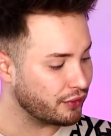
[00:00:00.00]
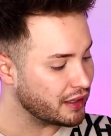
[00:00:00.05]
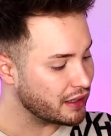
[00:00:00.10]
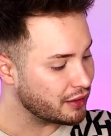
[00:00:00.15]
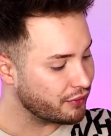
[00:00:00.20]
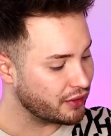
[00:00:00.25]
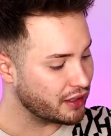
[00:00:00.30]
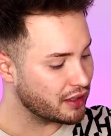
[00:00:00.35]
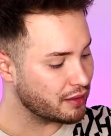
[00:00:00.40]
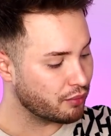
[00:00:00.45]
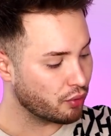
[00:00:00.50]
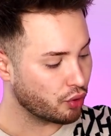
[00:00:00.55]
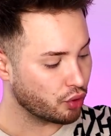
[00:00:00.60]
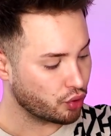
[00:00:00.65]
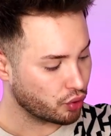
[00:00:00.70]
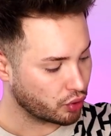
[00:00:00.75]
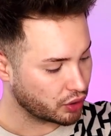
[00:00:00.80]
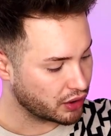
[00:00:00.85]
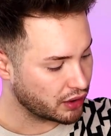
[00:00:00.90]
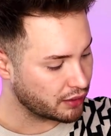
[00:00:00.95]
viele, viele
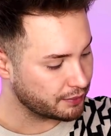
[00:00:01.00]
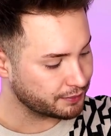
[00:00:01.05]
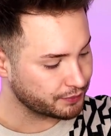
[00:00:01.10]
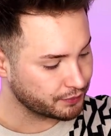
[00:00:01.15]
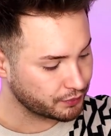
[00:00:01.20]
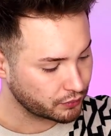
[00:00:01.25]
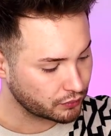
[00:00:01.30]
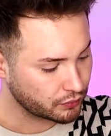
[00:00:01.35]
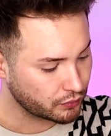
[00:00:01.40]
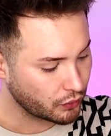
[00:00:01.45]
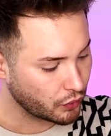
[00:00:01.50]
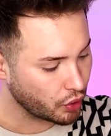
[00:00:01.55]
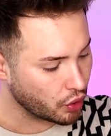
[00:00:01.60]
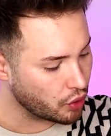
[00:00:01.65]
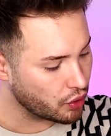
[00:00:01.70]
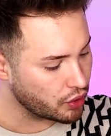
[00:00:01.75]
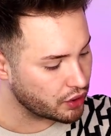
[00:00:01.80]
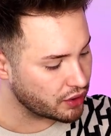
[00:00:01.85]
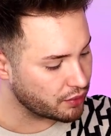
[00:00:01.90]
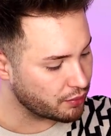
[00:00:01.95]
Produkte.
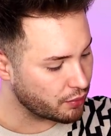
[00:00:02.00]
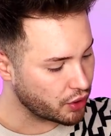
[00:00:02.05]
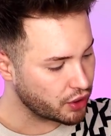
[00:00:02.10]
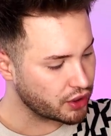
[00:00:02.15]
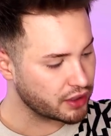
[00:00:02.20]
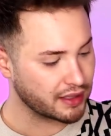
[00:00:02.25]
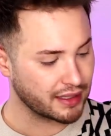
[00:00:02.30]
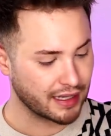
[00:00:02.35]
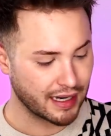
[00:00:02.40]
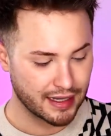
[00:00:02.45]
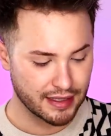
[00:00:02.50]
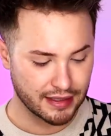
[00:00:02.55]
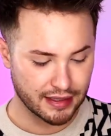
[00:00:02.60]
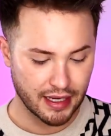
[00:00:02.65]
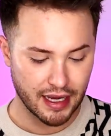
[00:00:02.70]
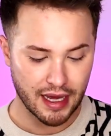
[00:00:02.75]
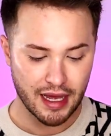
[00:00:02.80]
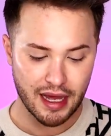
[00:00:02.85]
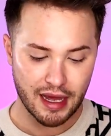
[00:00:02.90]
Und ich möchte gleich